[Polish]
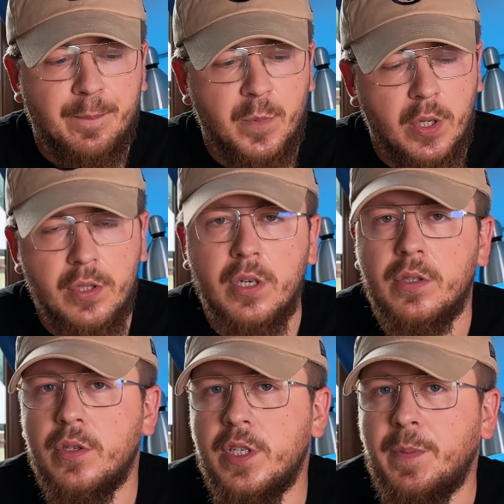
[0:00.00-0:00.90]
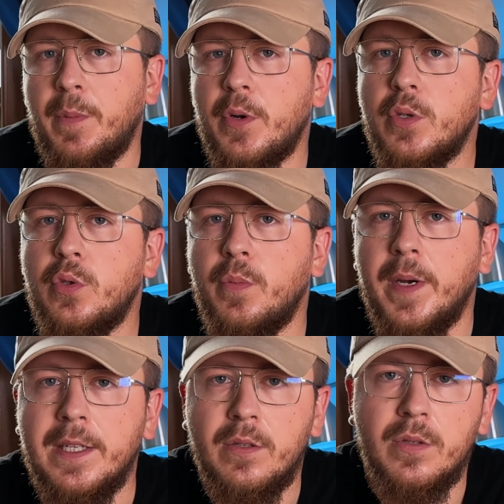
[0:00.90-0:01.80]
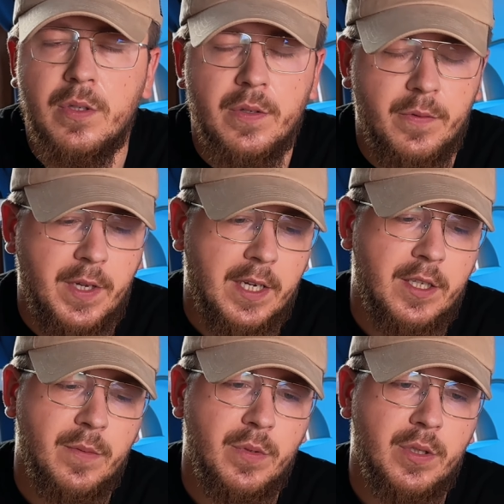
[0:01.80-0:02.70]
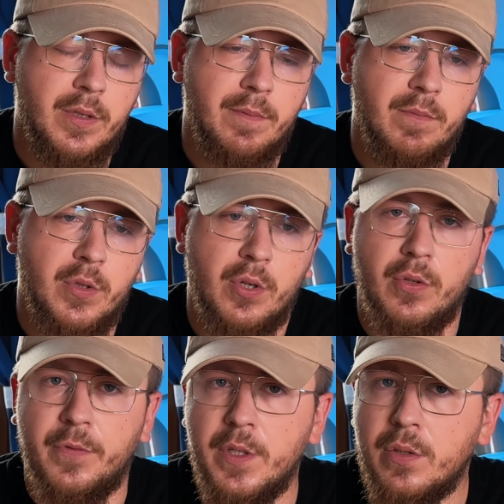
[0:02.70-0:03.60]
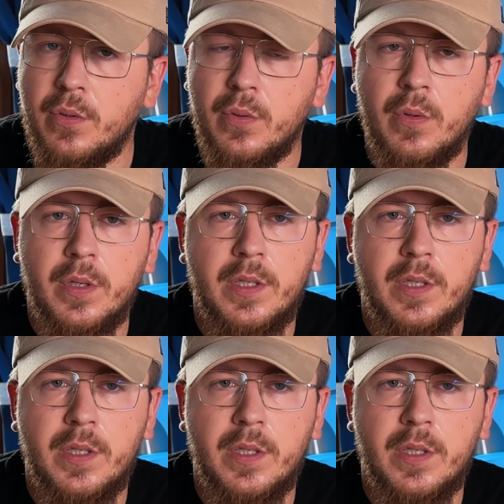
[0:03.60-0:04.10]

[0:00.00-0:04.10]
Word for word: Chodzi o to, że po prostu będąc w jakimś mm, środowisku,